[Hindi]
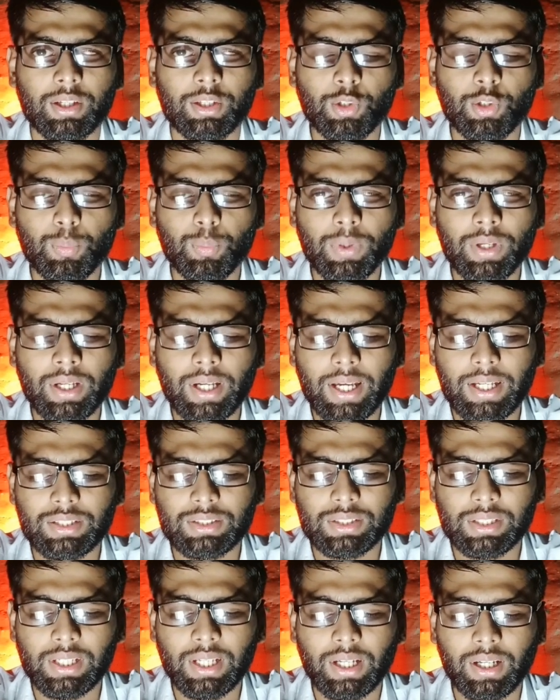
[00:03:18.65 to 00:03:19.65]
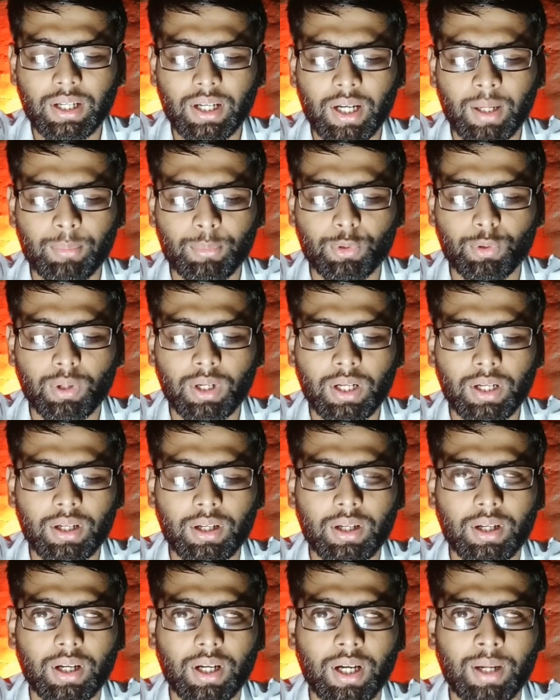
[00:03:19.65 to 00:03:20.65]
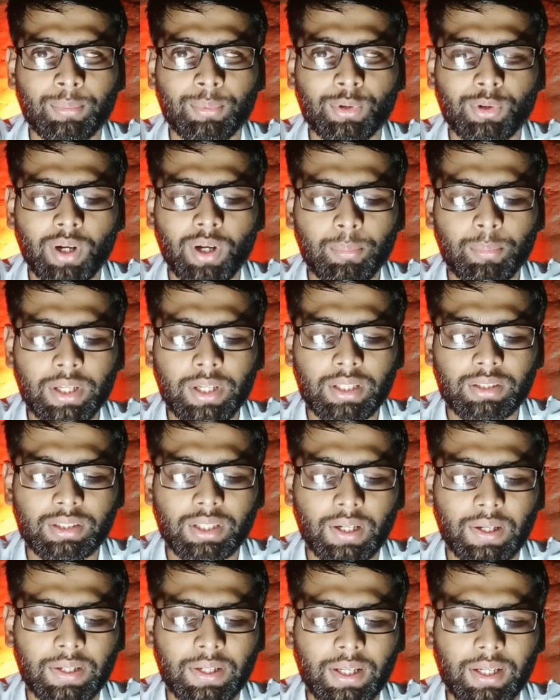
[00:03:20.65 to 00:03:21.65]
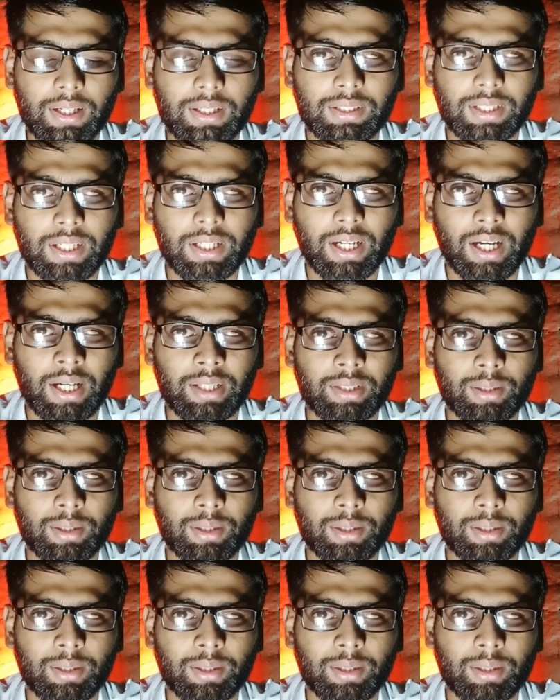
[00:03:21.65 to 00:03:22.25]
यूपी का एक ज़िला अमरोहा अमरोहा में एक थाना लगता है